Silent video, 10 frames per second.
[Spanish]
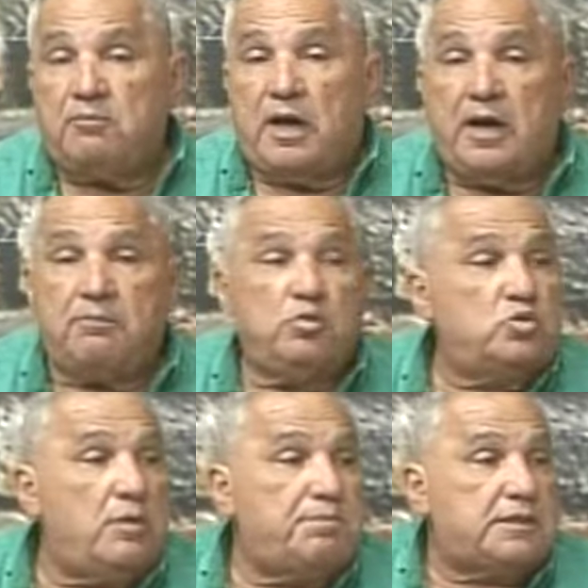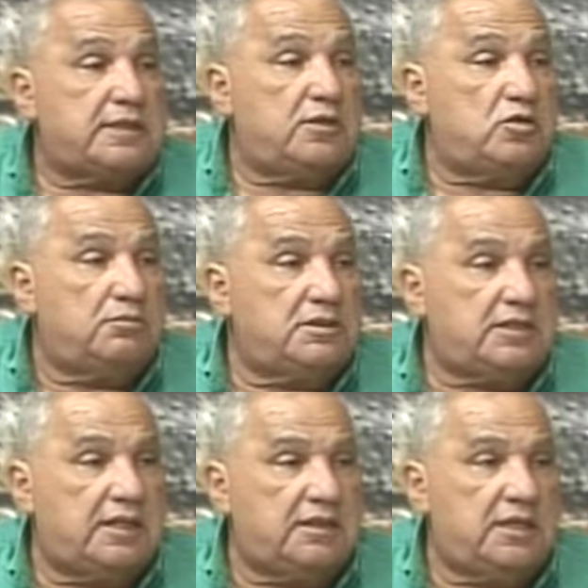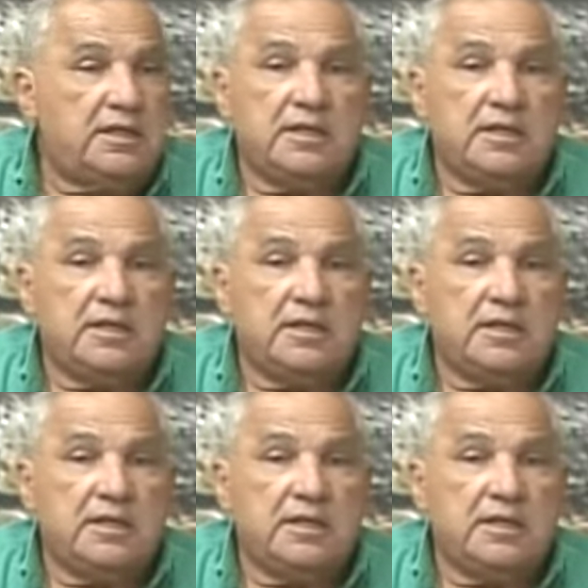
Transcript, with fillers: a, muchos empresarios y comerciantes